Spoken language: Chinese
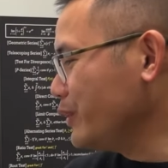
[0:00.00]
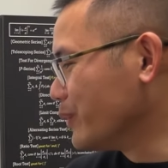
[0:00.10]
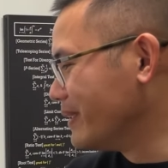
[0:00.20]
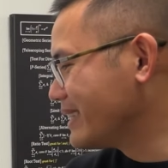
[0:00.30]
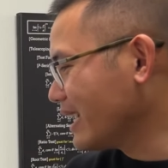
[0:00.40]
以
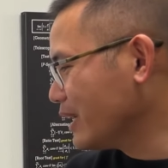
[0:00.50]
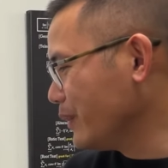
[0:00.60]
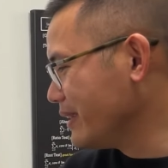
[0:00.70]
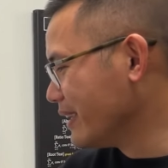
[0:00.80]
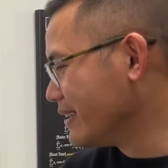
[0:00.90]
我们当然
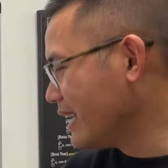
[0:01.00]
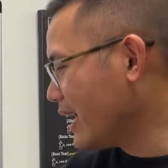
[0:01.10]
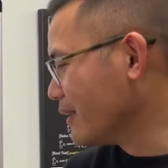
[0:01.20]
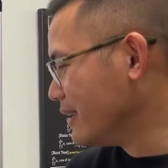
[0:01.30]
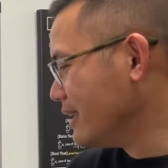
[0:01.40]
会得
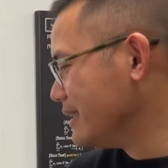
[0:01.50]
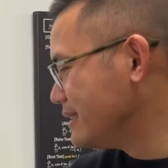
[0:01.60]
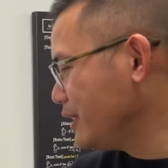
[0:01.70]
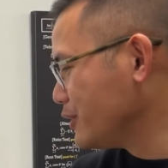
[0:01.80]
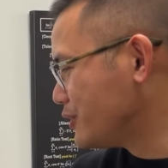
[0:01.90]
到
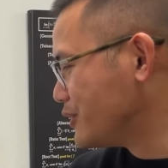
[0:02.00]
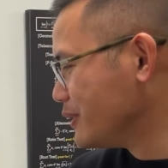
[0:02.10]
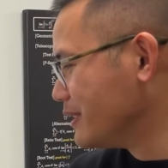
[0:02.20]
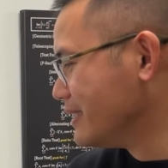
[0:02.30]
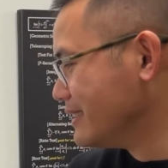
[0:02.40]
sinh，
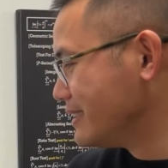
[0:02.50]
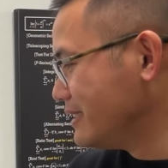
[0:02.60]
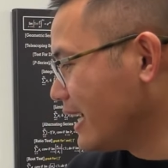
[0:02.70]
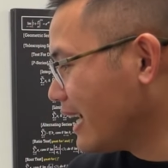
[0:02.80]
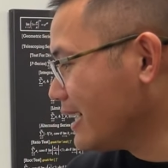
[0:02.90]

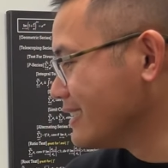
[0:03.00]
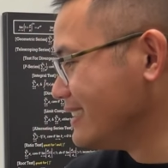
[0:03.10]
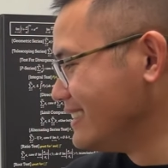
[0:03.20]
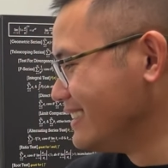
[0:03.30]
是哈。